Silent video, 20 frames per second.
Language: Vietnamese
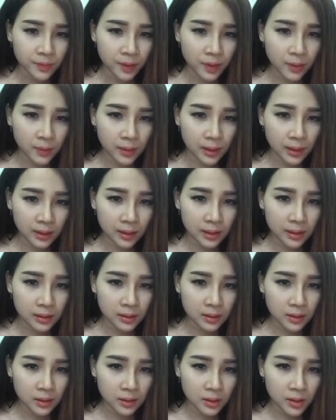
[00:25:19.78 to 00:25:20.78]
Và cái
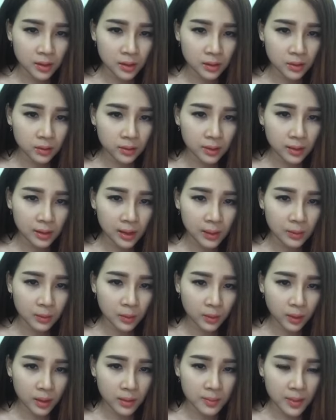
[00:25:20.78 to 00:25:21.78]
tuyến lỗ chân lông của
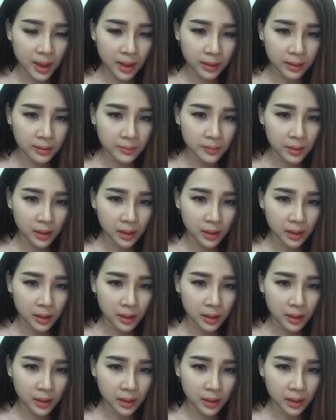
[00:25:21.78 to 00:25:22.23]
các bạn